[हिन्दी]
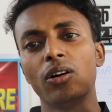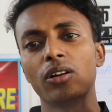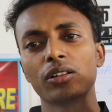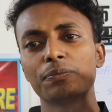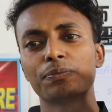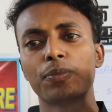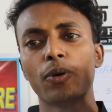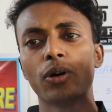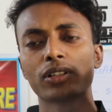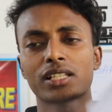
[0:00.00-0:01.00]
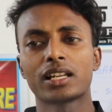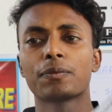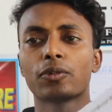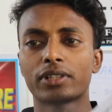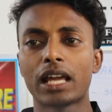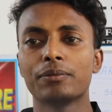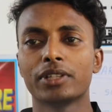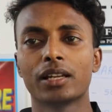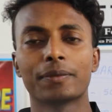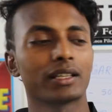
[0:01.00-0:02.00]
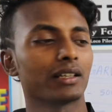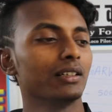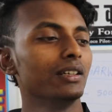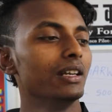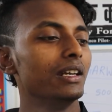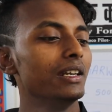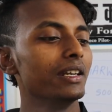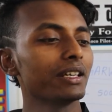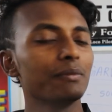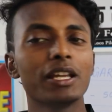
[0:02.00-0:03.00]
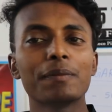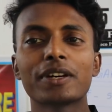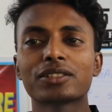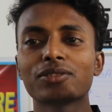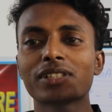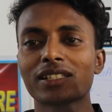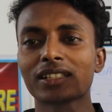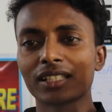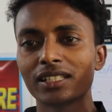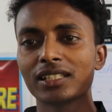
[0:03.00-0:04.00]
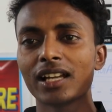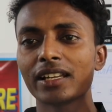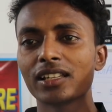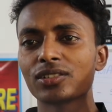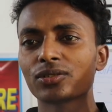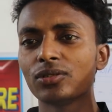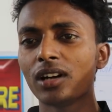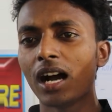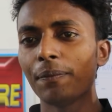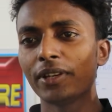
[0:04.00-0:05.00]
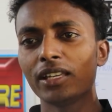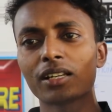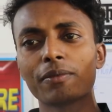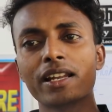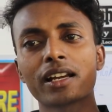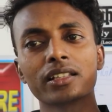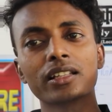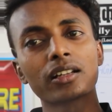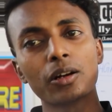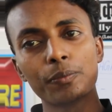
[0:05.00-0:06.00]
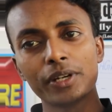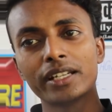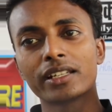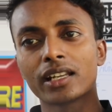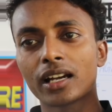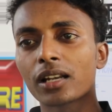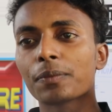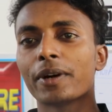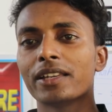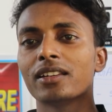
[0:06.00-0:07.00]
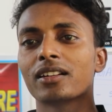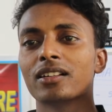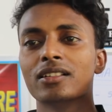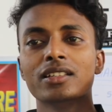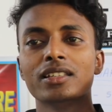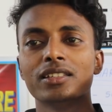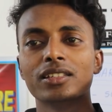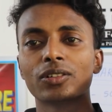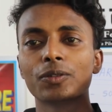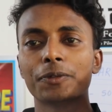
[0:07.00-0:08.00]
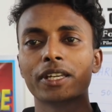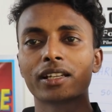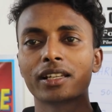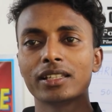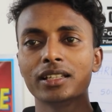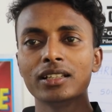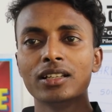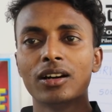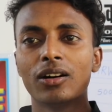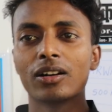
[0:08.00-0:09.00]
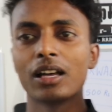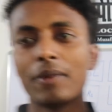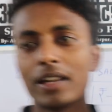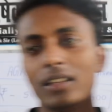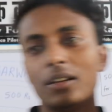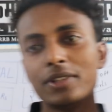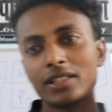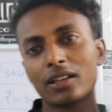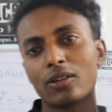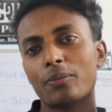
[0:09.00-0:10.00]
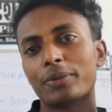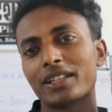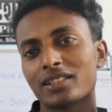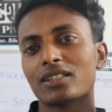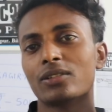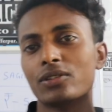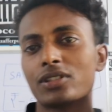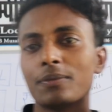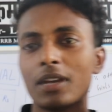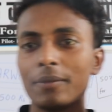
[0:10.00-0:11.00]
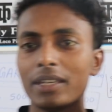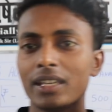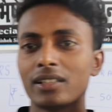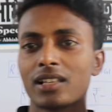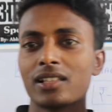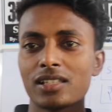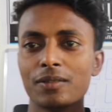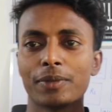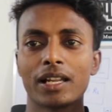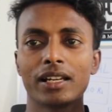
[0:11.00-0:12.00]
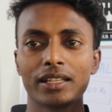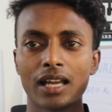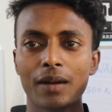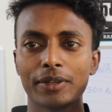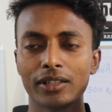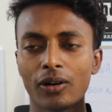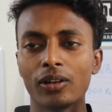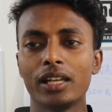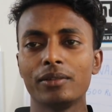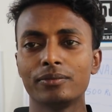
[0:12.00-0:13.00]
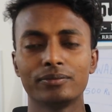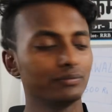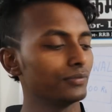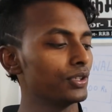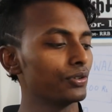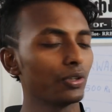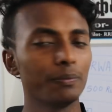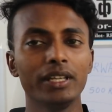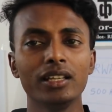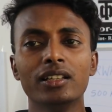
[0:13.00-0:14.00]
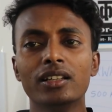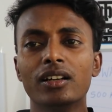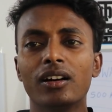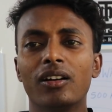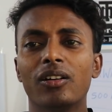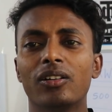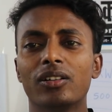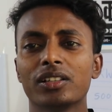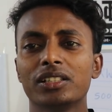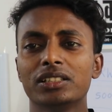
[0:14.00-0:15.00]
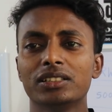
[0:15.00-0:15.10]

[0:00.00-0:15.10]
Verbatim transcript: और बहुत सारा आपको टाइम देना पड़ेगा लेकिन मेरे पास कुछ ऐसा तरीका है कि इसको आप एक महीने के अंदर कंप्लीट कर पाइएगा ये कोई फेक नहीं है और हमारे अभिषेक कंपटीशन कोचिंग में हम एक साल से हम पढ़ा रहे हैं यहाँ पे ऑनलाइन यूट्यूब में और